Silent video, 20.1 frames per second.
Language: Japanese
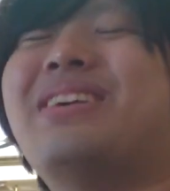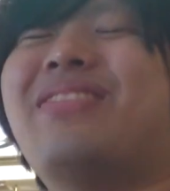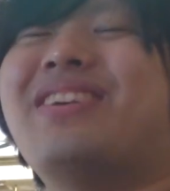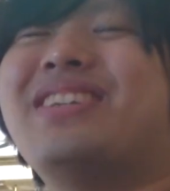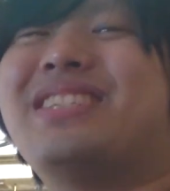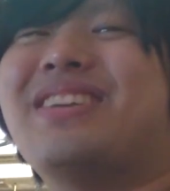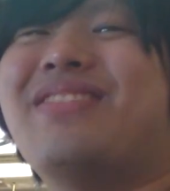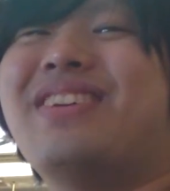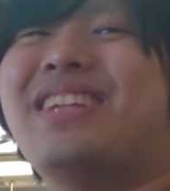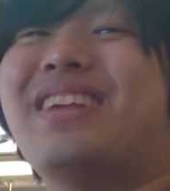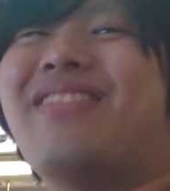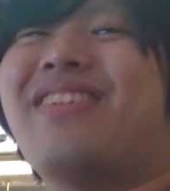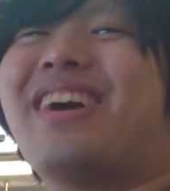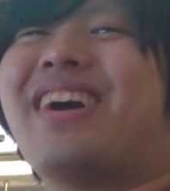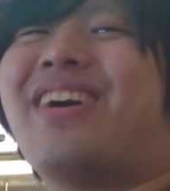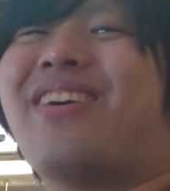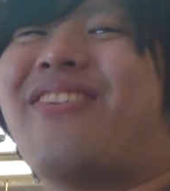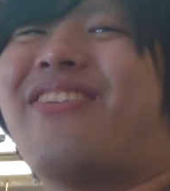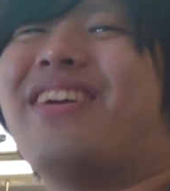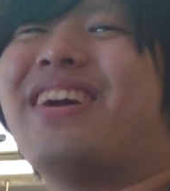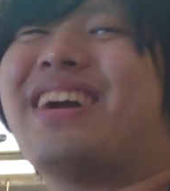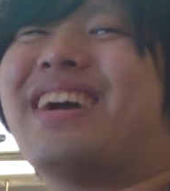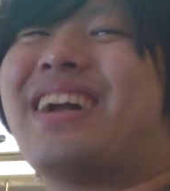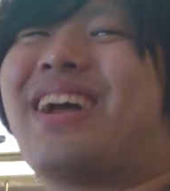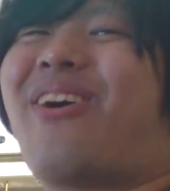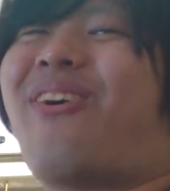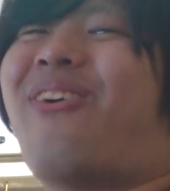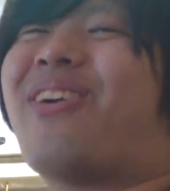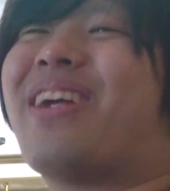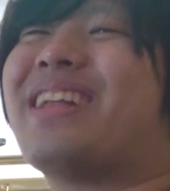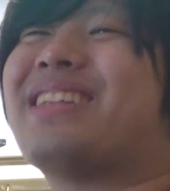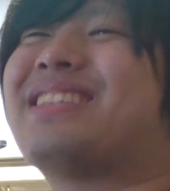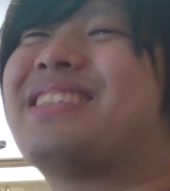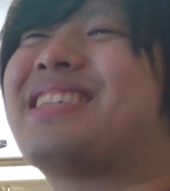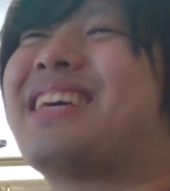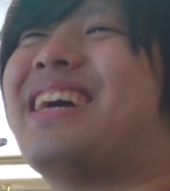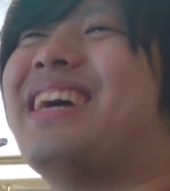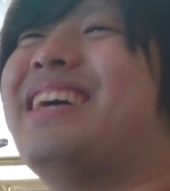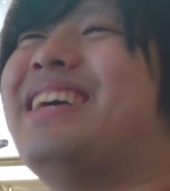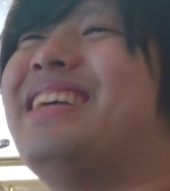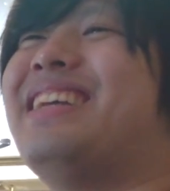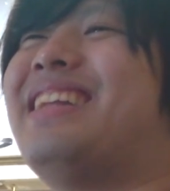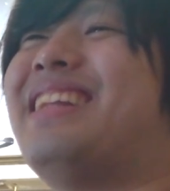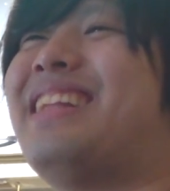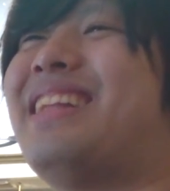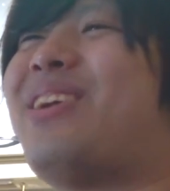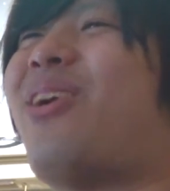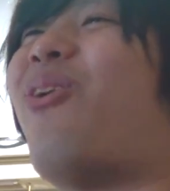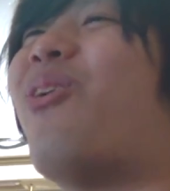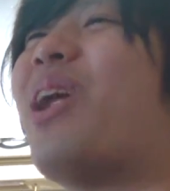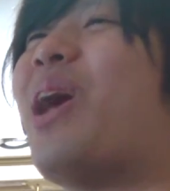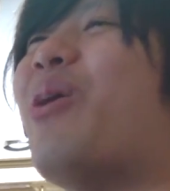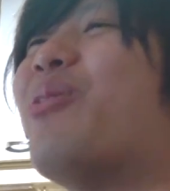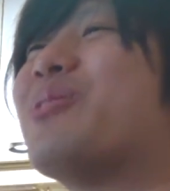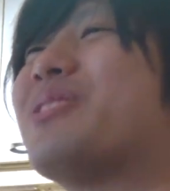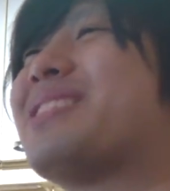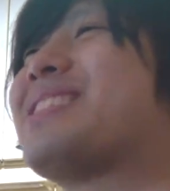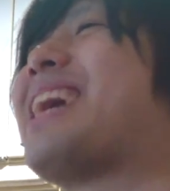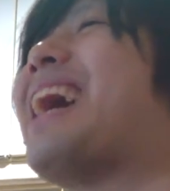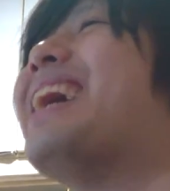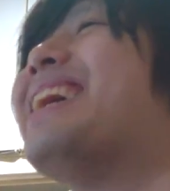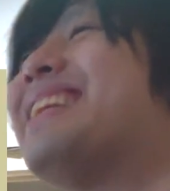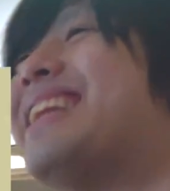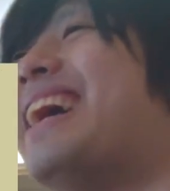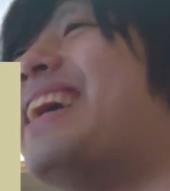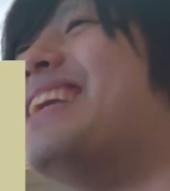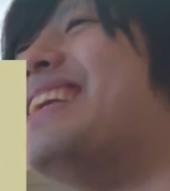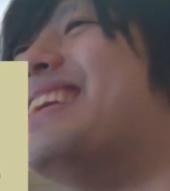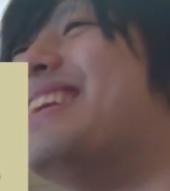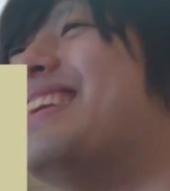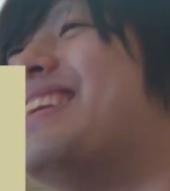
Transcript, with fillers: ちゃめちゃ見た目かっこいいからこれ使いこれを使いたいっ